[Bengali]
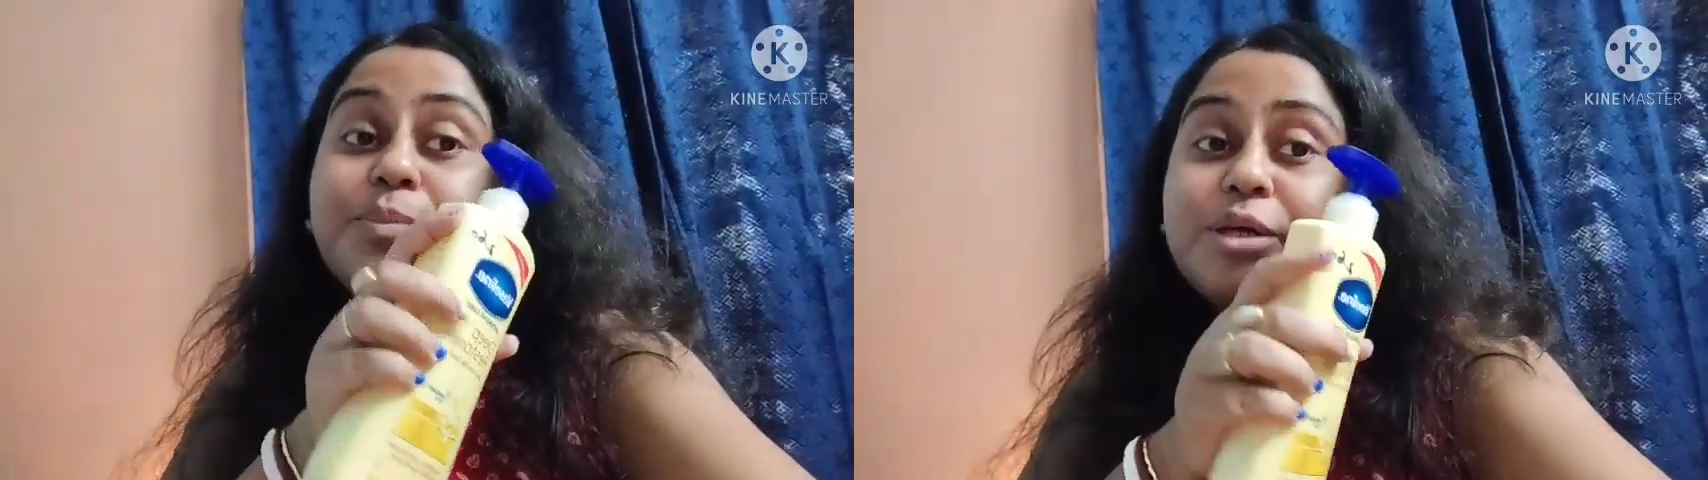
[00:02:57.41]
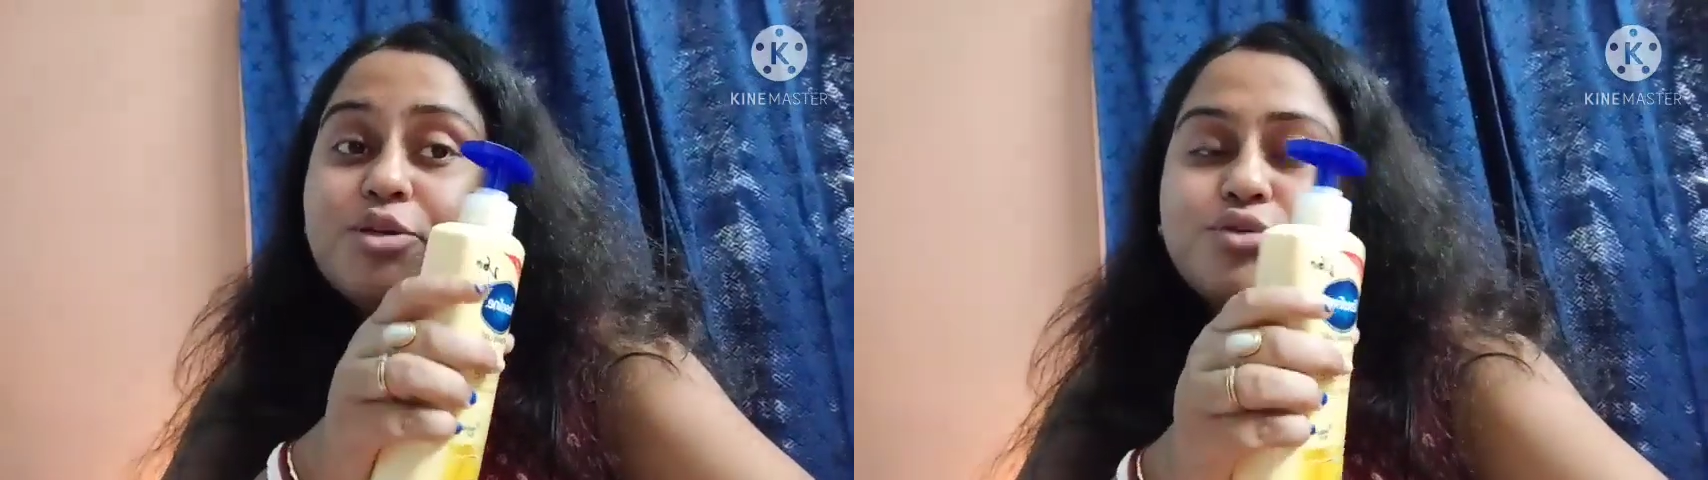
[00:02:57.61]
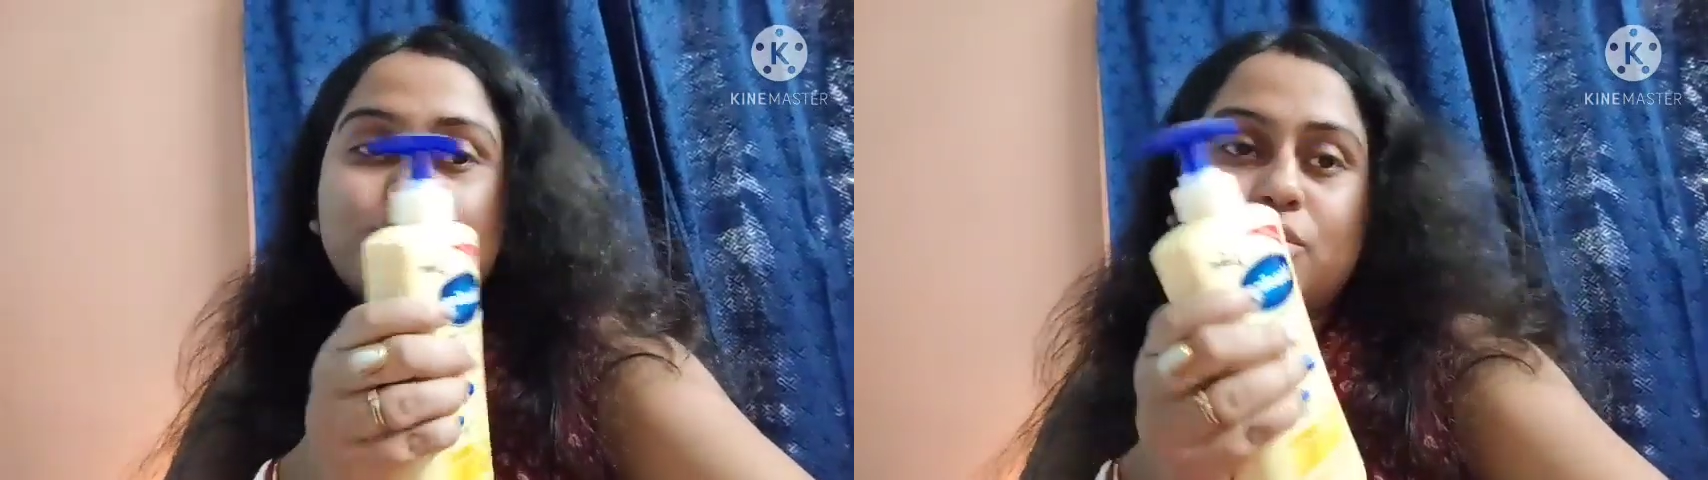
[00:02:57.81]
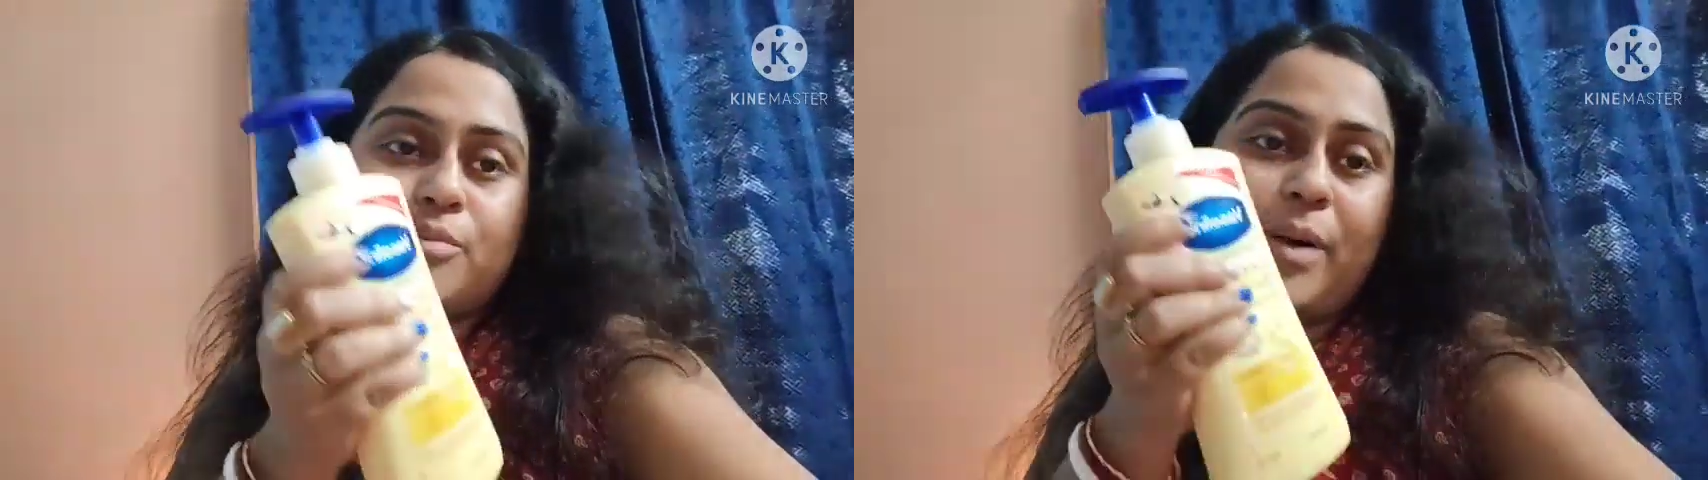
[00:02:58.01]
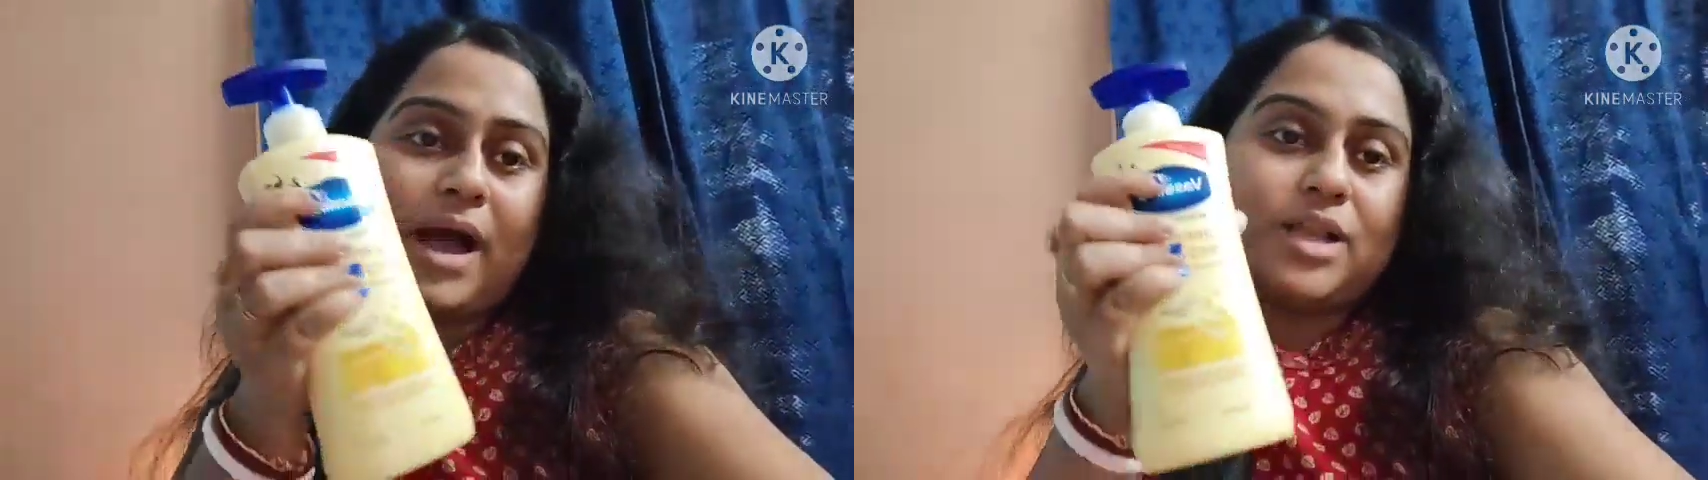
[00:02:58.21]
ভীষণ
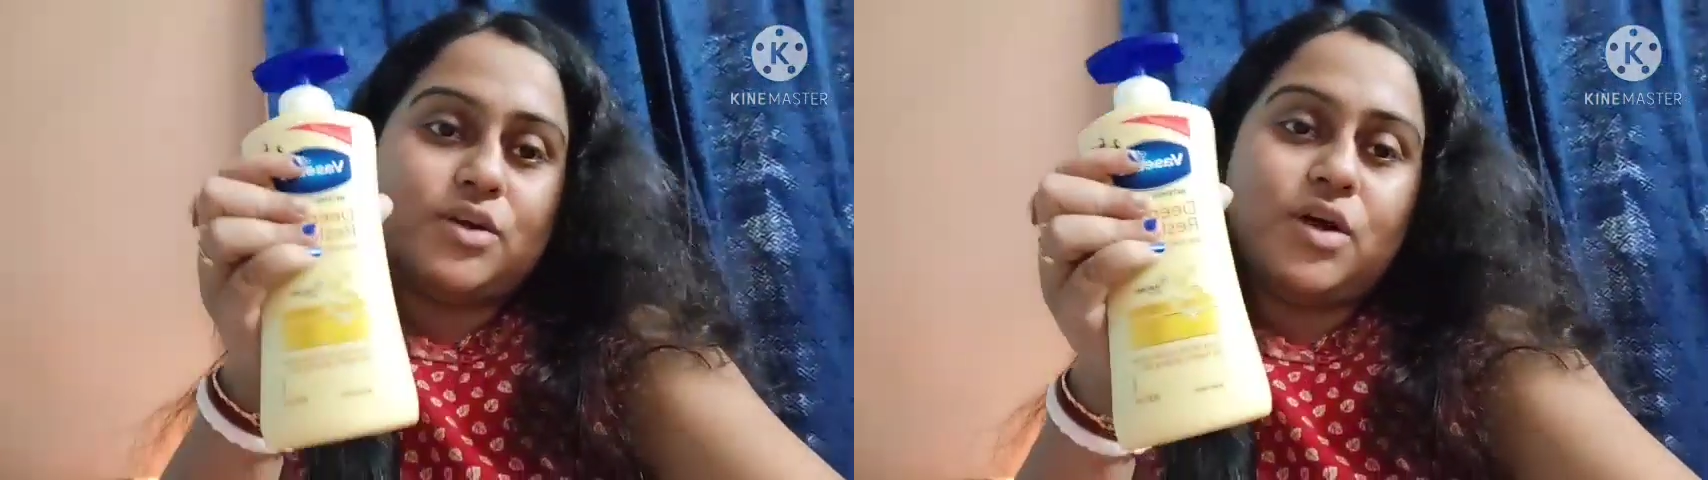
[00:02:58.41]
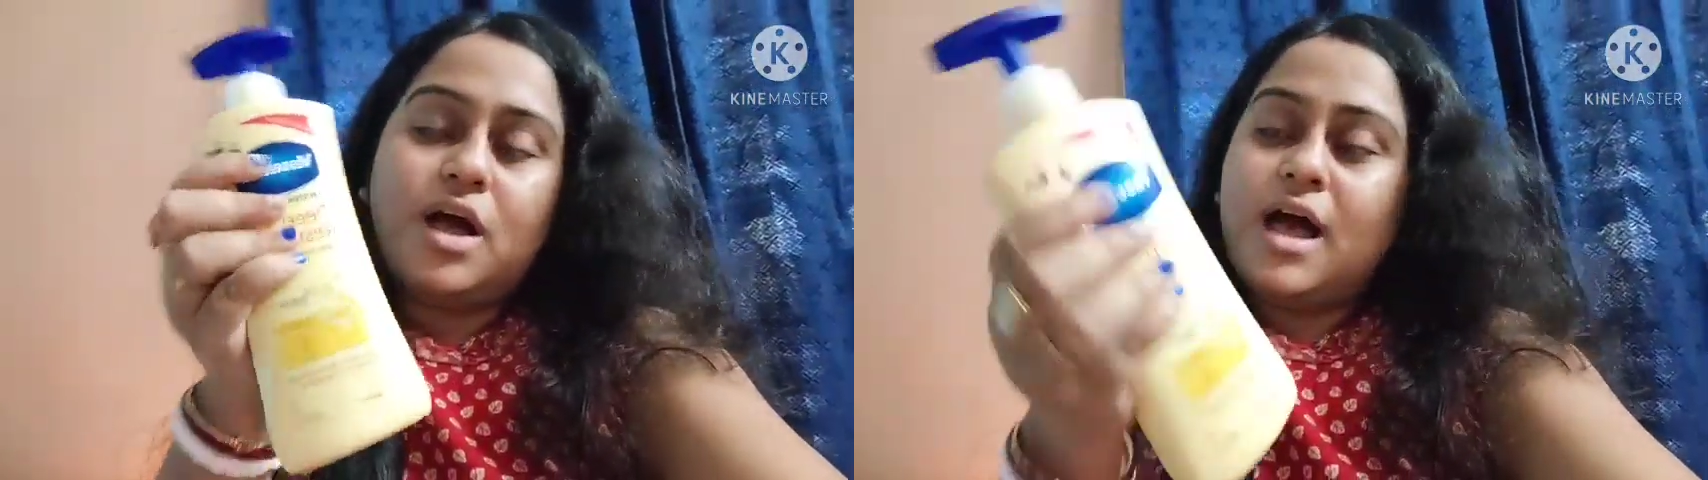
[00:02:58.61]
ভালো